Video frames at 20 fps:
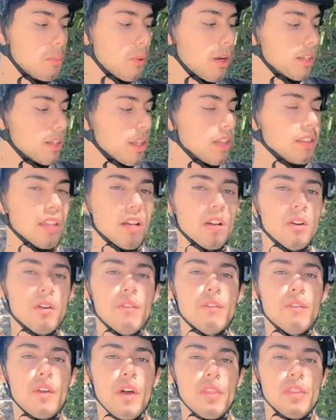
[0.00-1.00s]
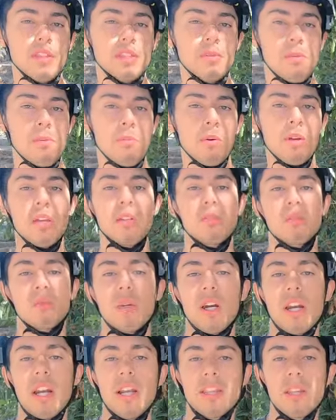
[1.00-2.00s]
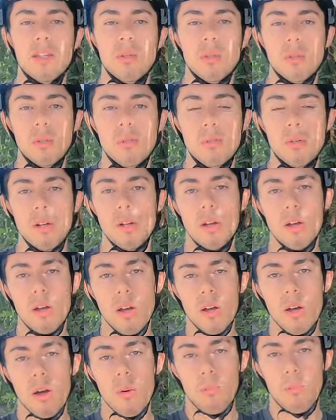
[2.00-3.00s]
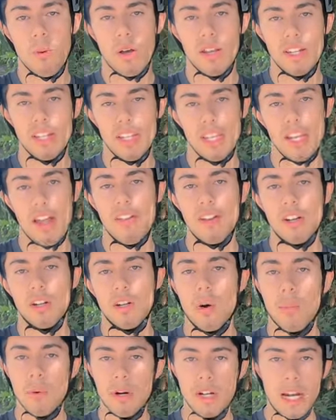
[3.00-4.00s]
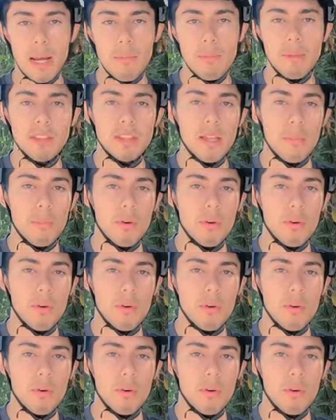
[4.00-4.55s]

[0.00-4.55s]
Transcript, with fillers: tipos están tan confiados de sí mismos que en su canal de YouTube pueden ir a ver cómo realmente